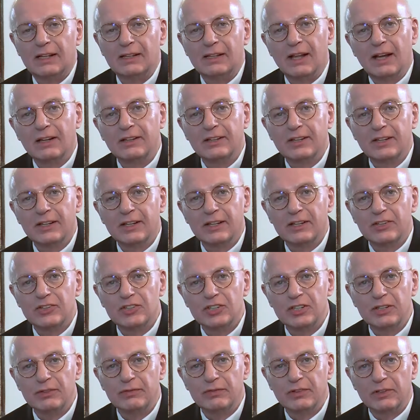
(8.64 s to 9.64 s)
langjähriger
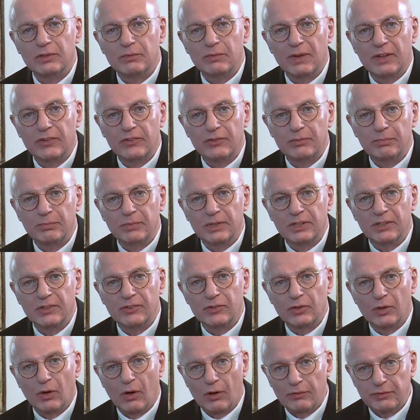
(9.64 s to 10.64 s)
Chief
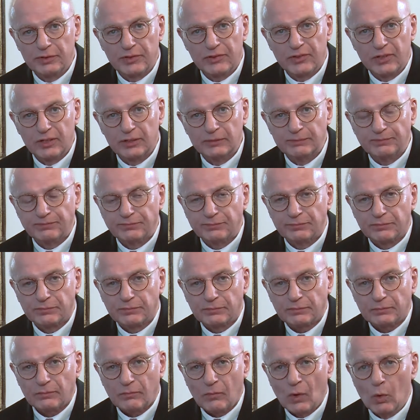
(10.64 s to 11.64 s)
Investment Officer
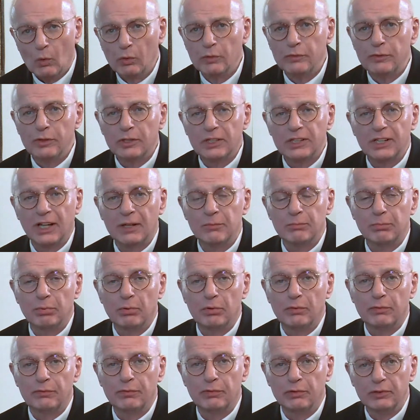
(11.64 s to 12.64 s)
und wirklich ein
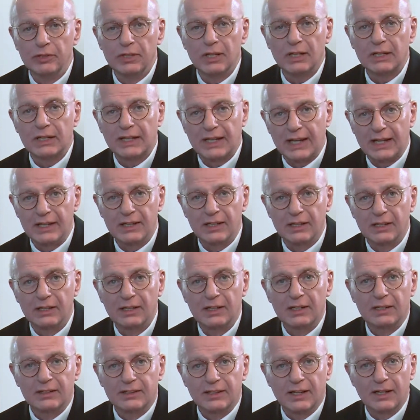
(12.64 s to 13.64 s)
profunder Kenner
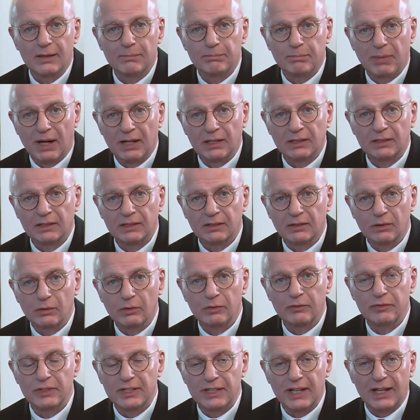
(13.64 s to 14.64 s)
der Banken-
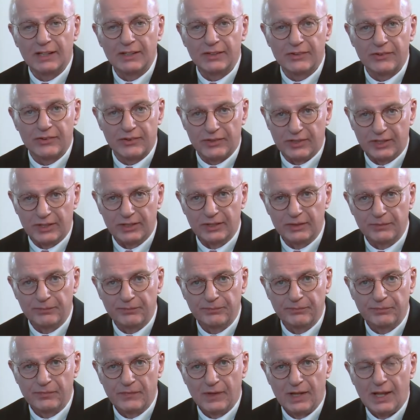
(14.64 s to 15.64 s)
und Finanzszene.
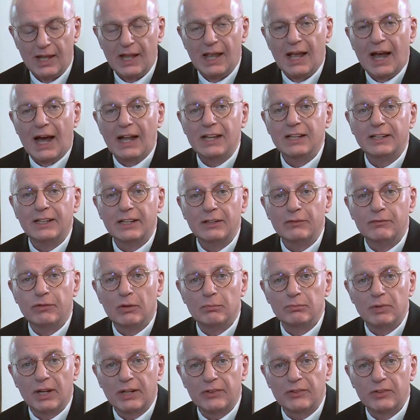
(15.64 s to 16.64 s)
Alle reden
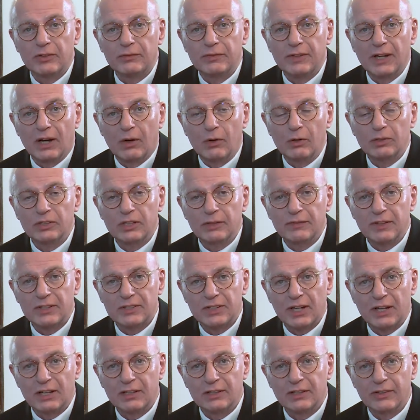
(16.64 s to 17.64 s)
vom Brexit wie auch. Der
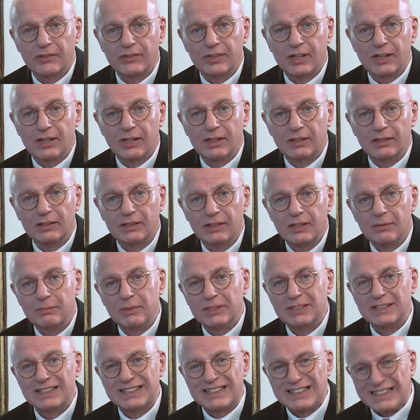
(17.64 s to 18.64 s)
Vertrag ist ja
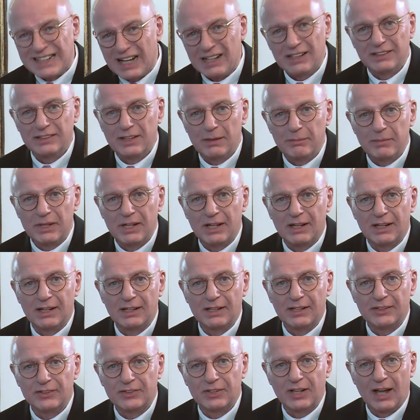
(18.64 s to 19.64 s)
mit krachender
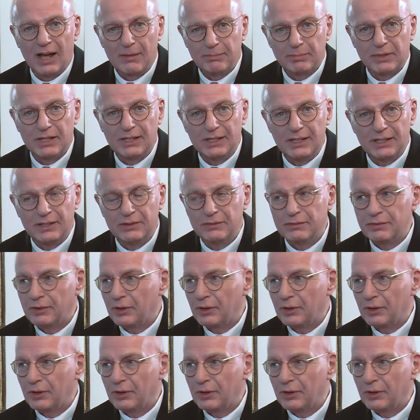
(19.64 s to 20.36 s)
Mehrheit abgelehnt